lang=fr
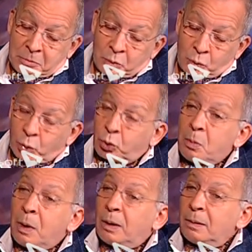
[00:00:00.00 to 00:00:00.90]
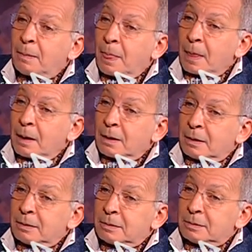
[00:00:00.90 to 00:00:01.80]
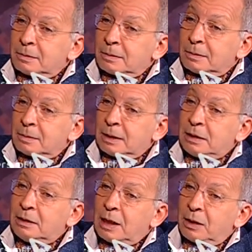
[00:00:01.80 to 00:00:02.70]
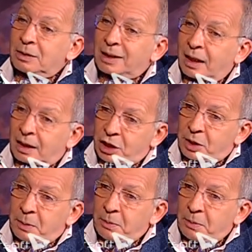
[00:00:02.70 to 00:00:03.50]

documents. il y a une très riche